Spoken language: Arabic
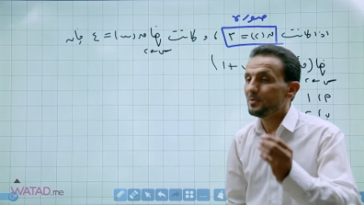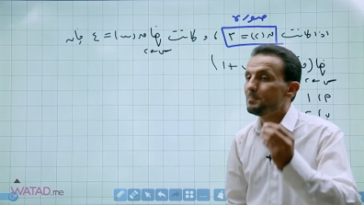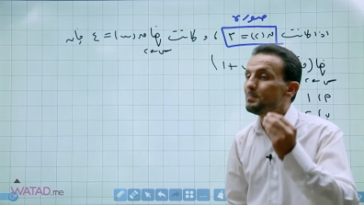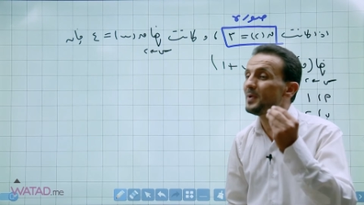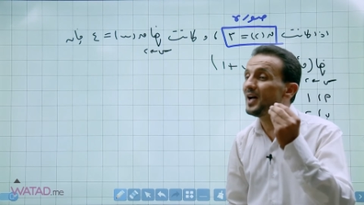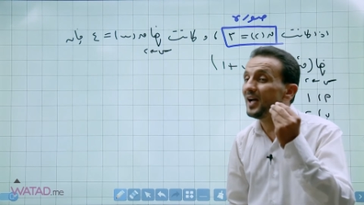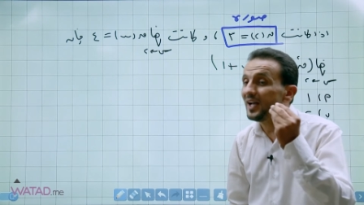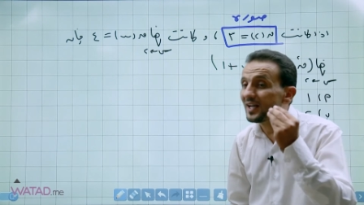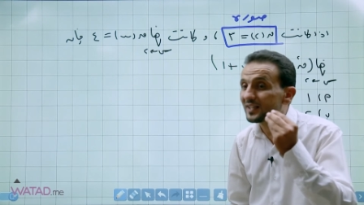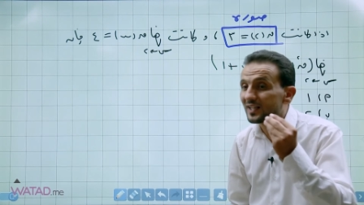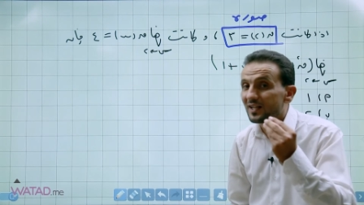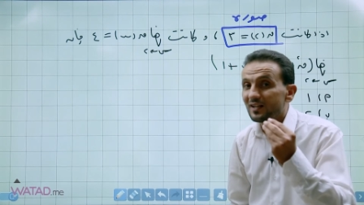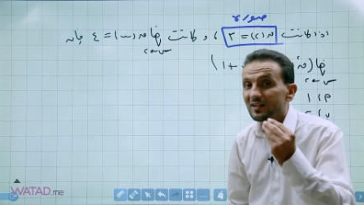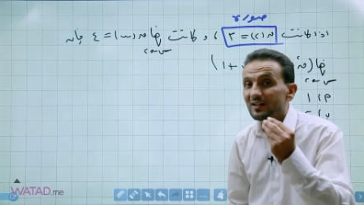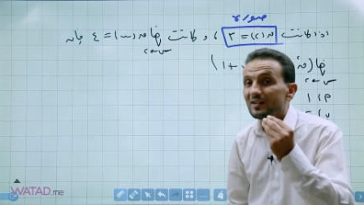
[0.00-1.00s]
ما
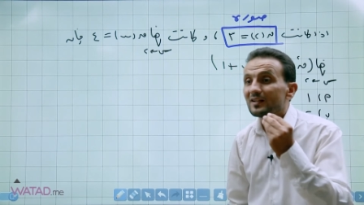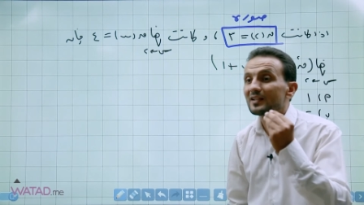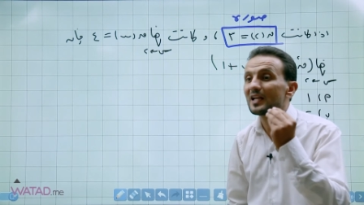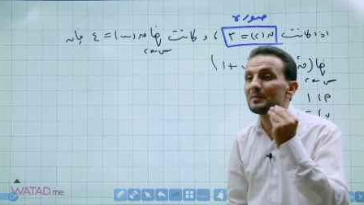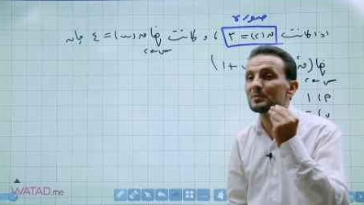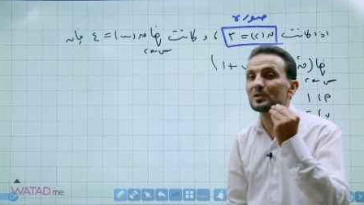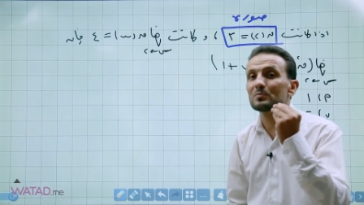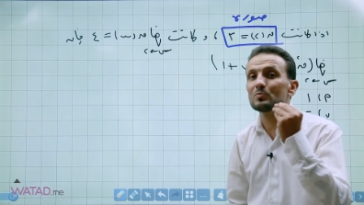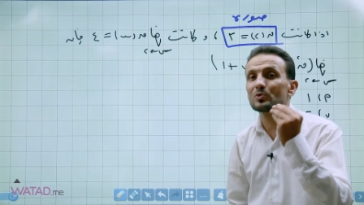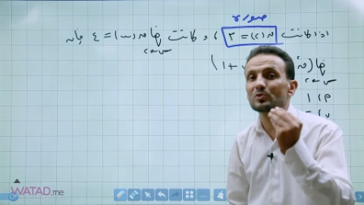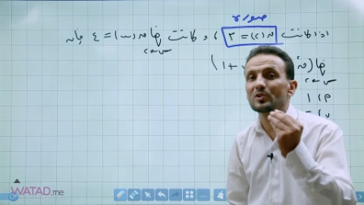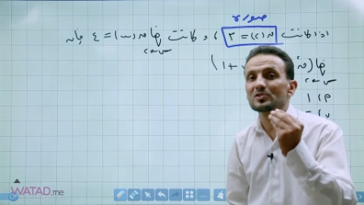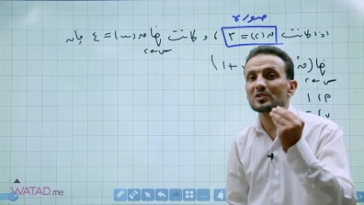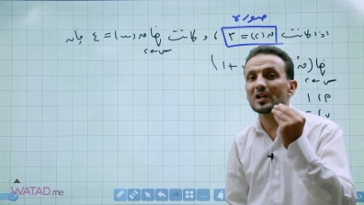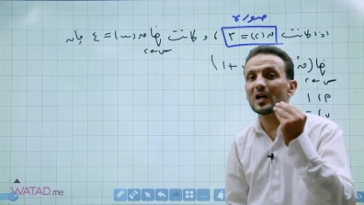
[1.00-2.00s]
حكى كلمة
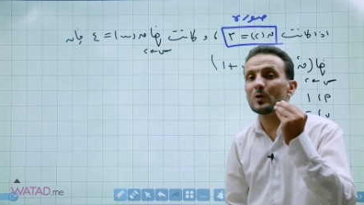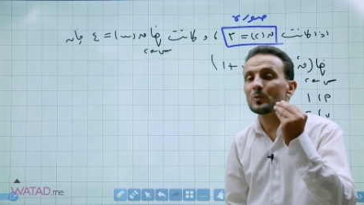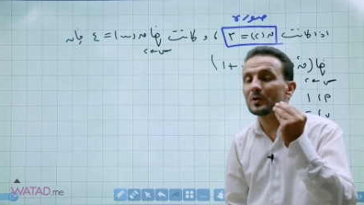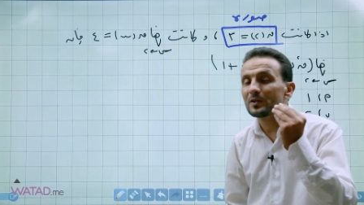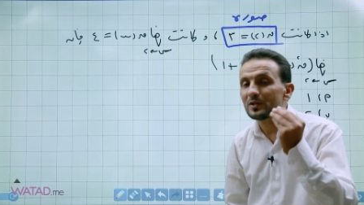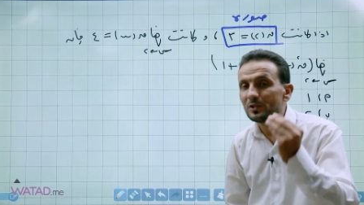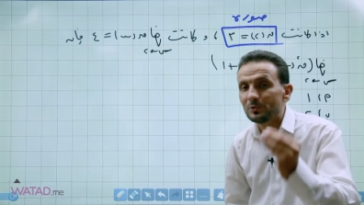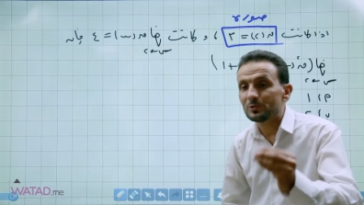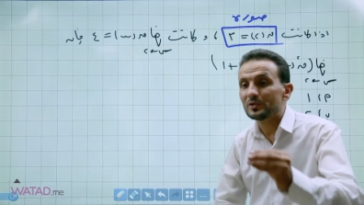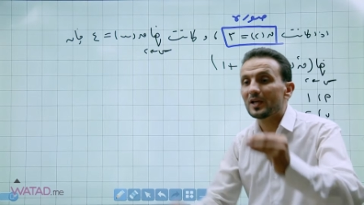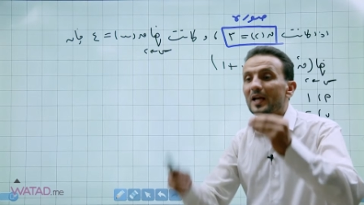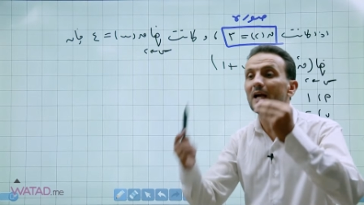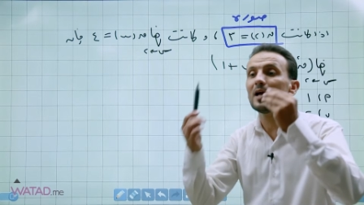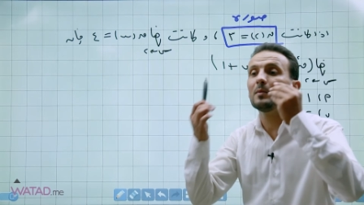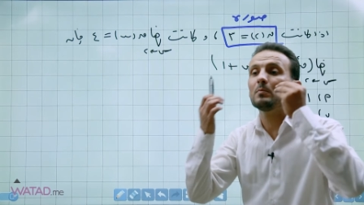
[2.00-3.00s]
متصل أو كثير حدود
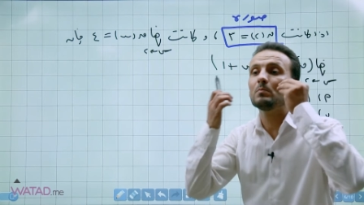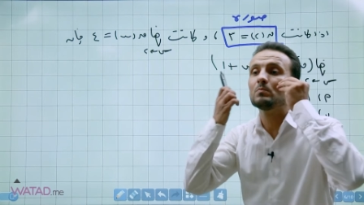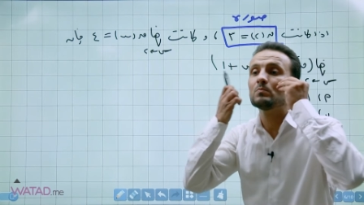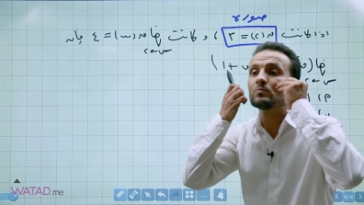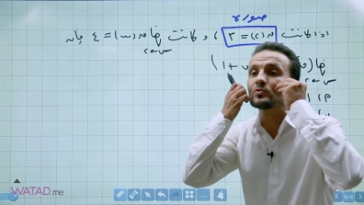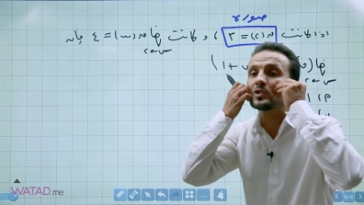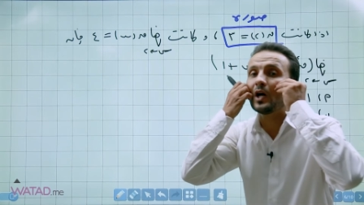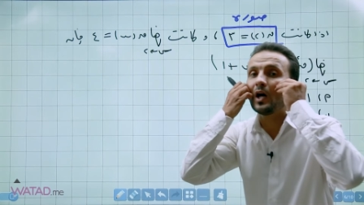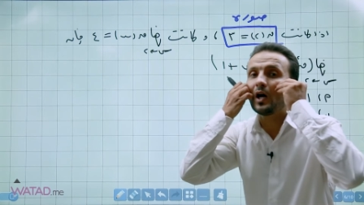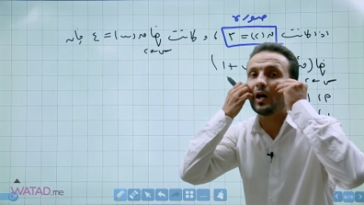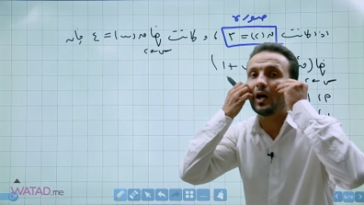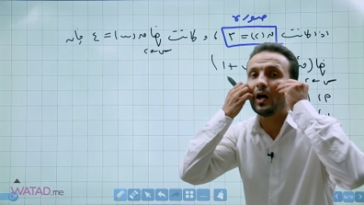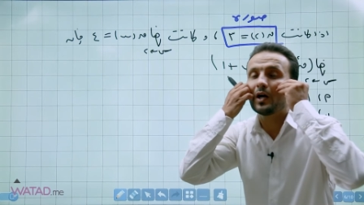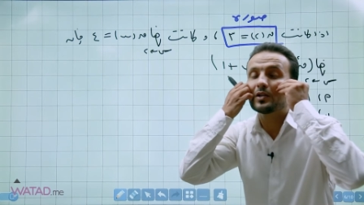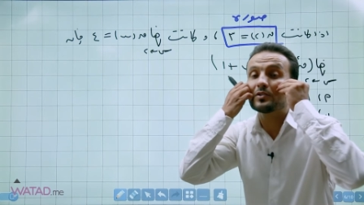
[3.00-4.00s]

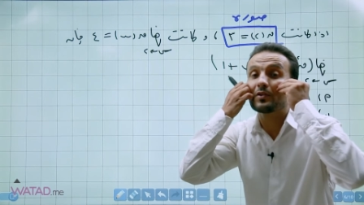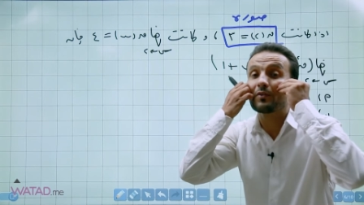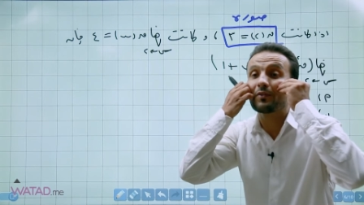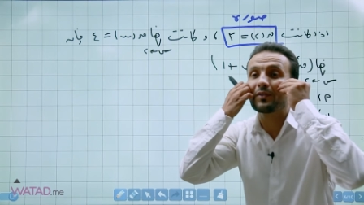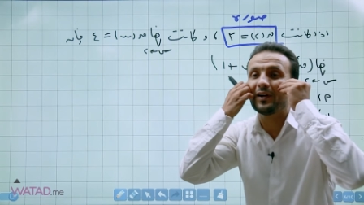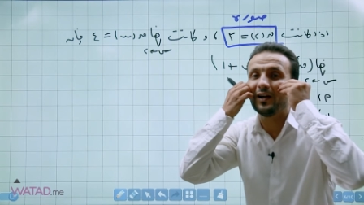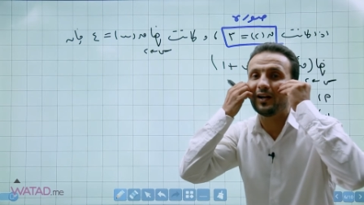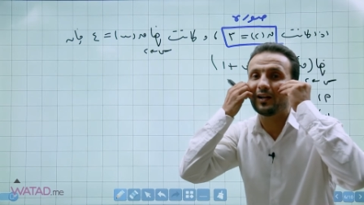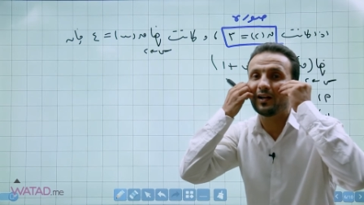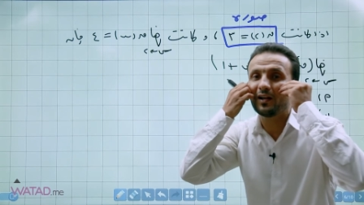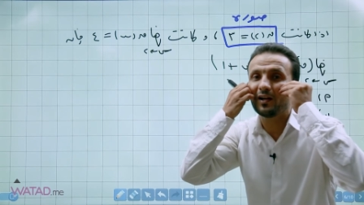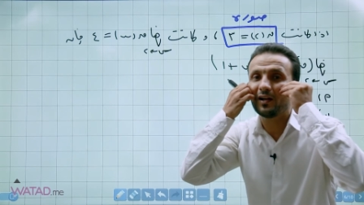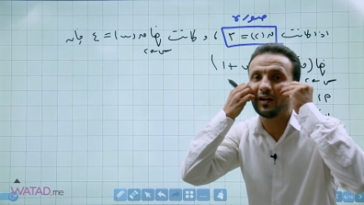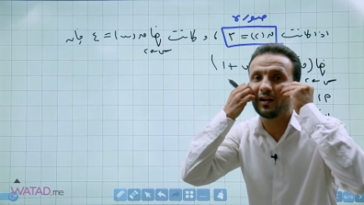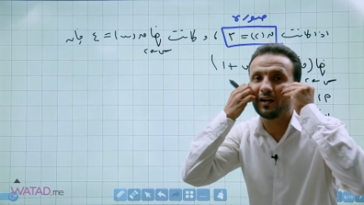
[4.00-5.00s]
امسحها يرضى
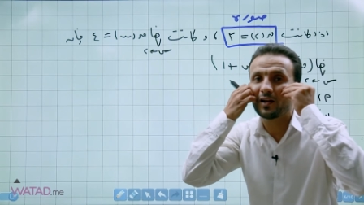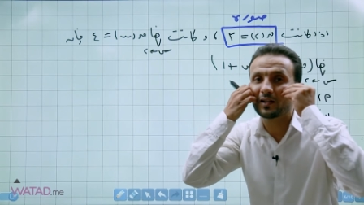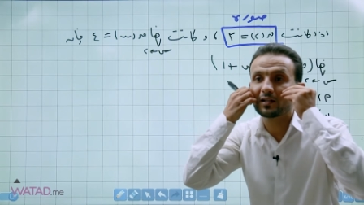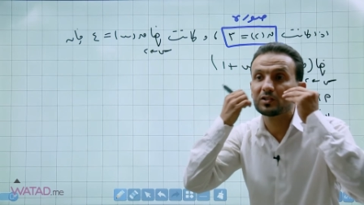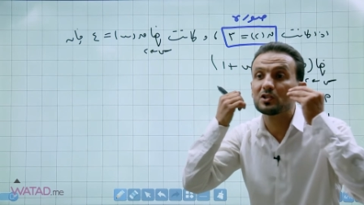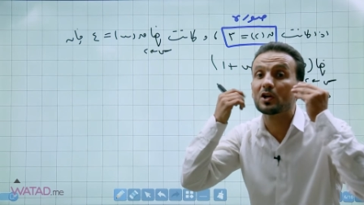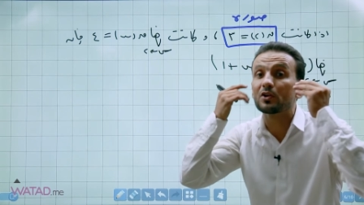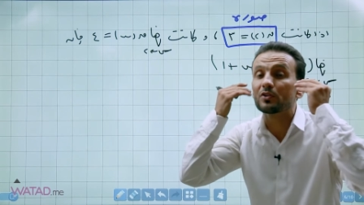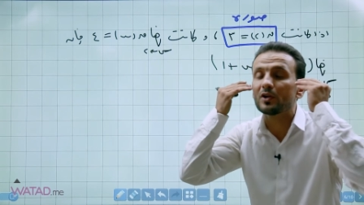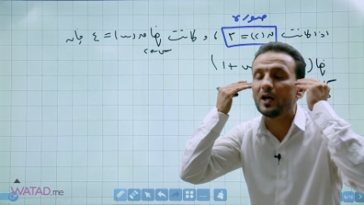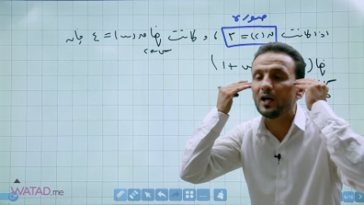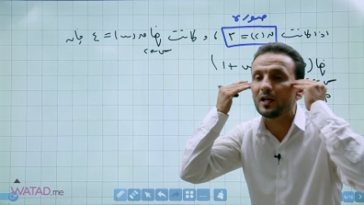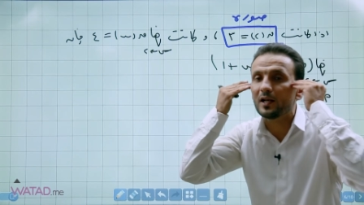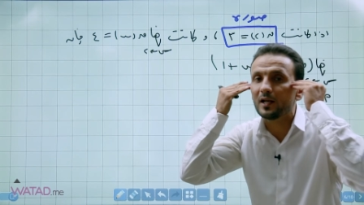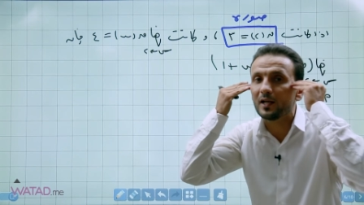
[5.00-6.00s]
عليك يرضى
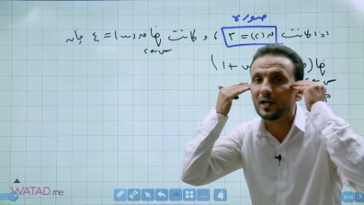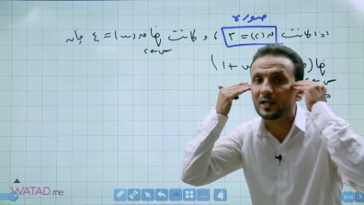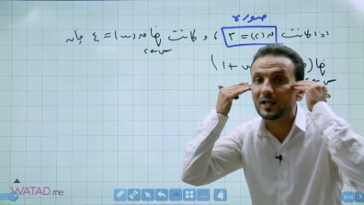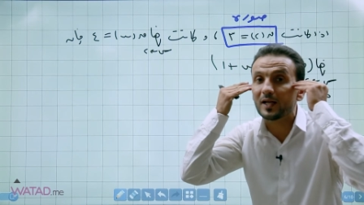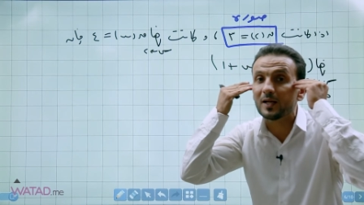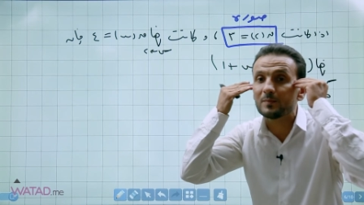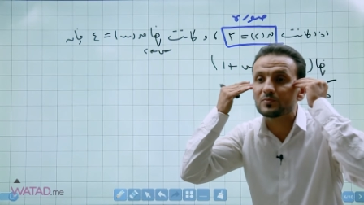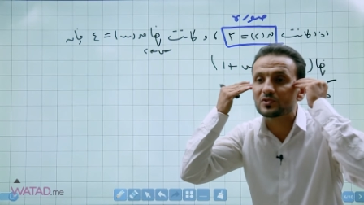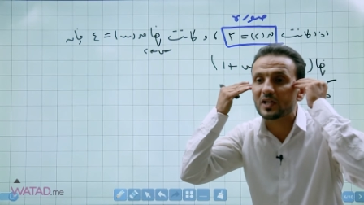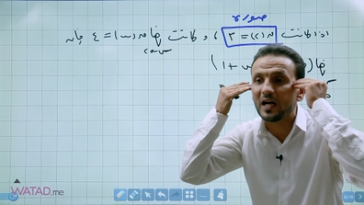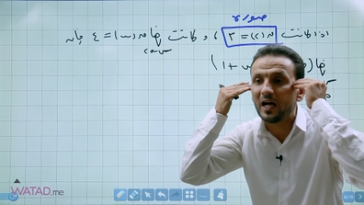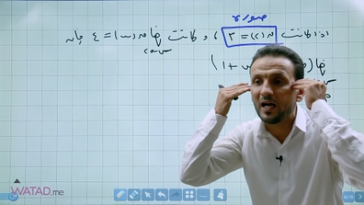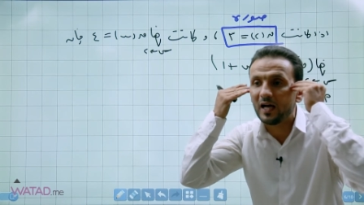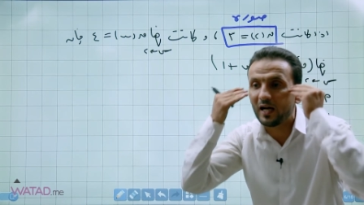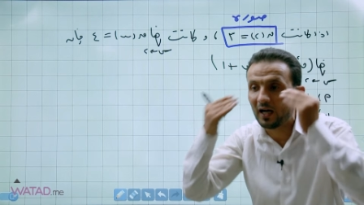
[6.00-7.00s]
عليك
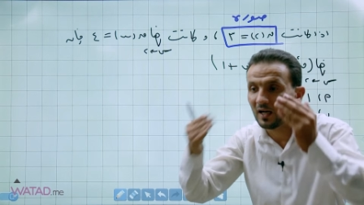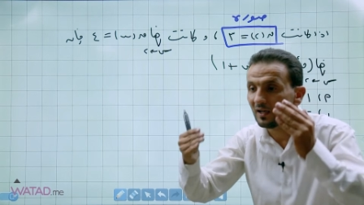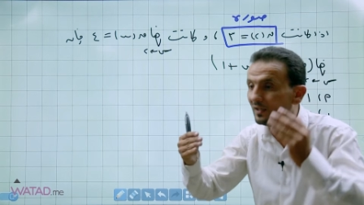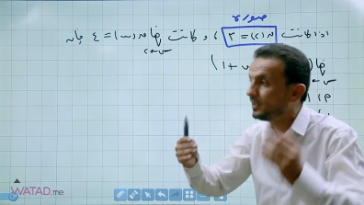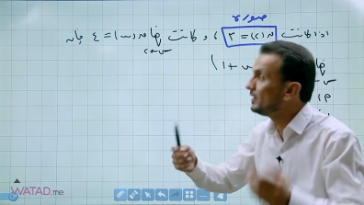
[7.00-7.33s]
امسحها